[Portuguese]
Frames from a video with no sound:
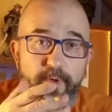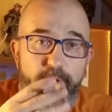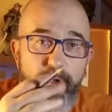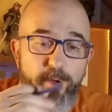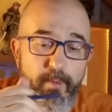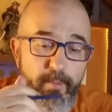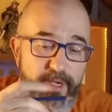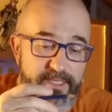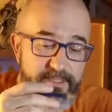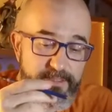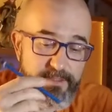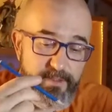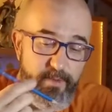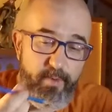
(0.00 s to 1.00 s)

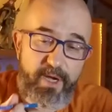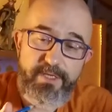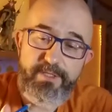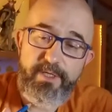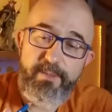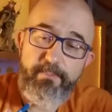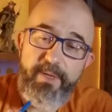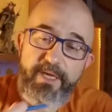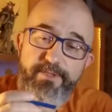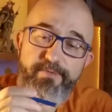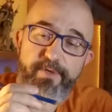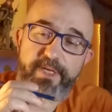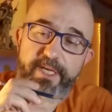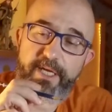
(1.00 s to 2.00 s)
mas eu acho que é bem
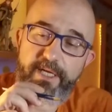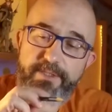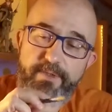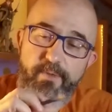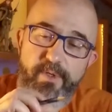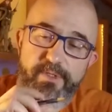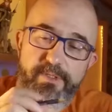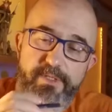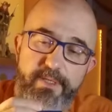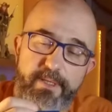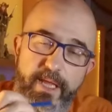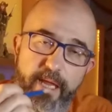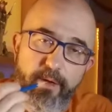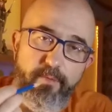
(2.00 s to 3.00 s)
diferente quando você
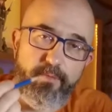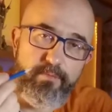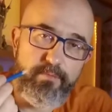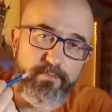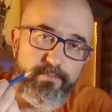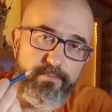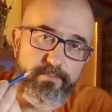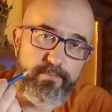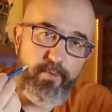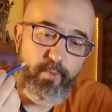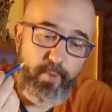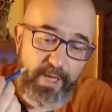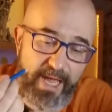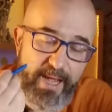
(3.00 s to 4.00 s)
tem um,
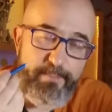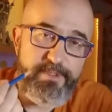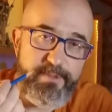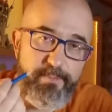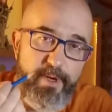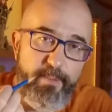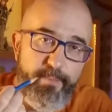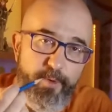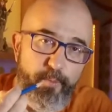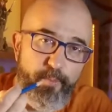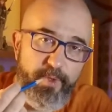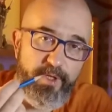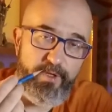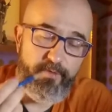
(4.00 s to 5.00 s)
um, um lápis e papel
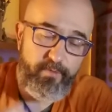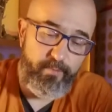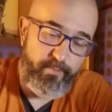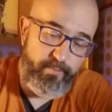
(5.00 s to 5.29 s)
mesmo.